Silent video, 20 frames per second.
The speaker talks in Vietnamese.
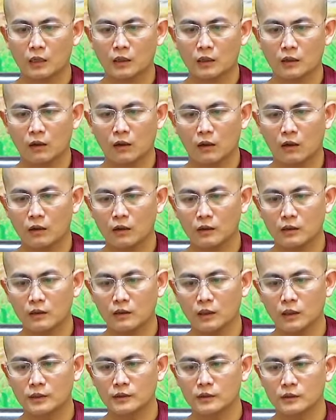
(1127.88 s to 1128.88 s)
có
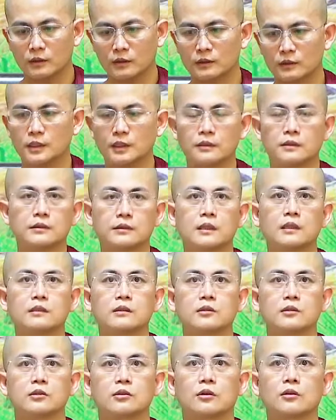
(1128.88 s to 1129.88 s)
người chỉ
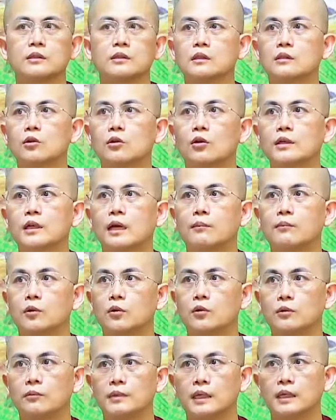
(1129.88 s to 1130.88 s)
trích cho những nỗi lầm
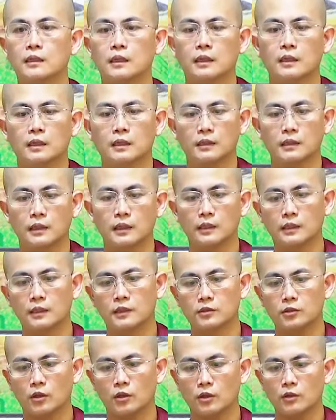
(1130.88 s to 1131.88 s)
của mình để
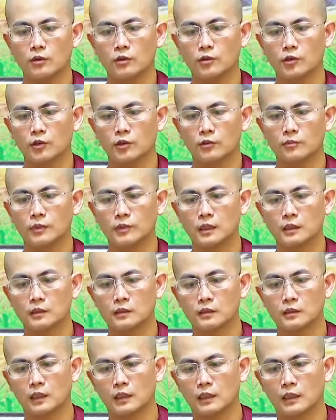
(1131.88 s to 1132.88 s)
cho
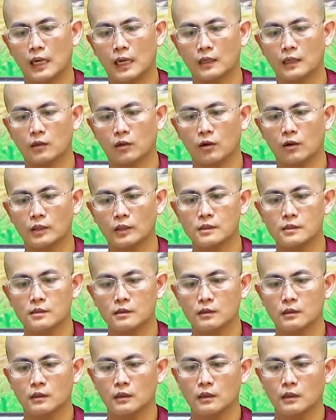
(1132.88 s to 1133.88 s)
mình à, lại có cái
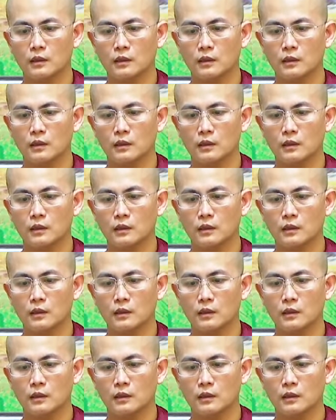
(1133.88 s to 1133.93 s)
sự